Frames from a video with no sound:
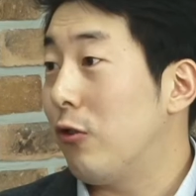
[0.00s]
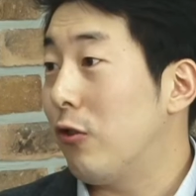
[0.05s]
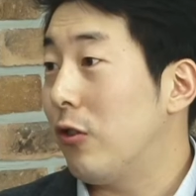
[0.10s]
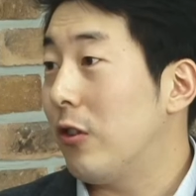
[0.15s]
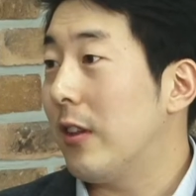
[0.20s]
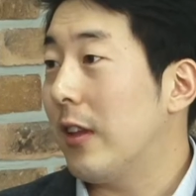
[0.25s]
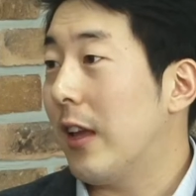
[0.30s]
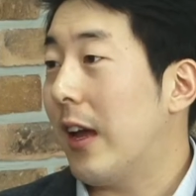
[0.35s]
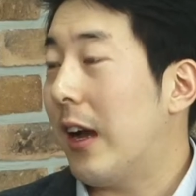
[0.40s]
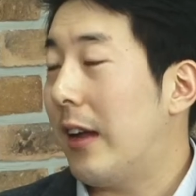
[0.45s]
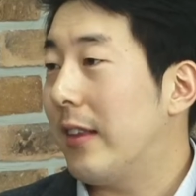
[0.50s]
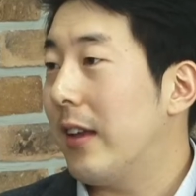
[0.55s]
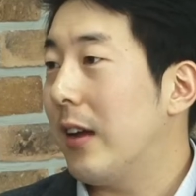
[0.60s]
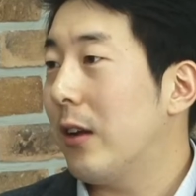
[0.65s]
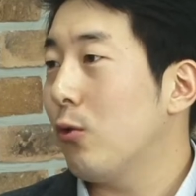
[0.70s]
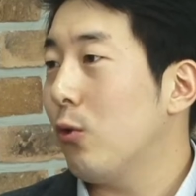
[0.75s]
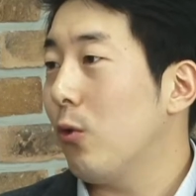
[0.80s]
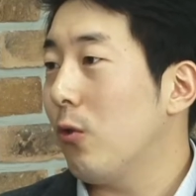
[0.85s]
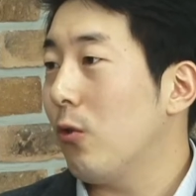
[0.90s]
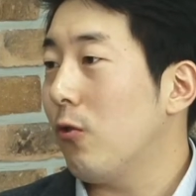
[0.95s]
주시는 게
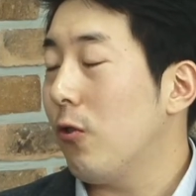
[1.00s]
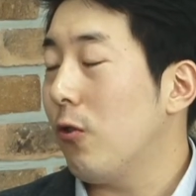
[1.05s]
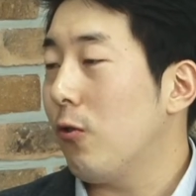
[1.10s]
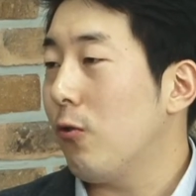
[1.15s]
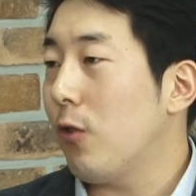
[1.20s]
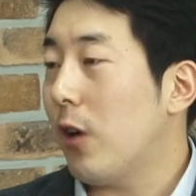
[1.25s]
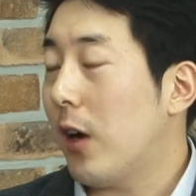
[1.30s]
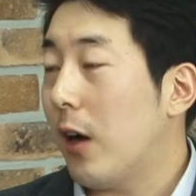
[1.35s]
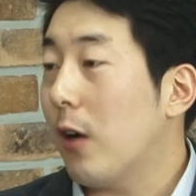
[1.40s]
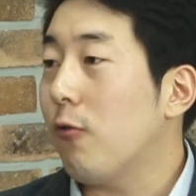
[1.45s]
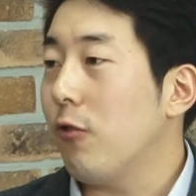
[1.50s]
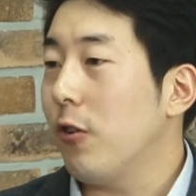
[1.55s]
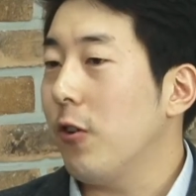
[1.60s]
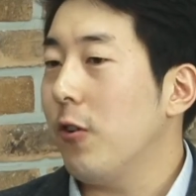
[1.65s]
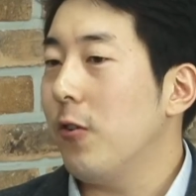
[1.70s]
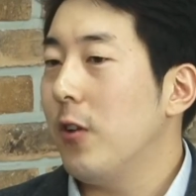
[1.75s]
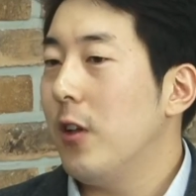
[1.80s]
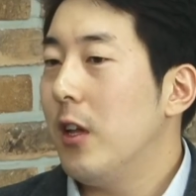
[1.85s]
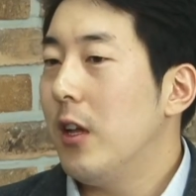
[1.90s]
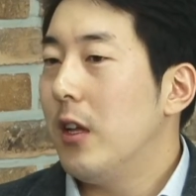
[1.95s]
가장 좋을 거고요. 네네. 네.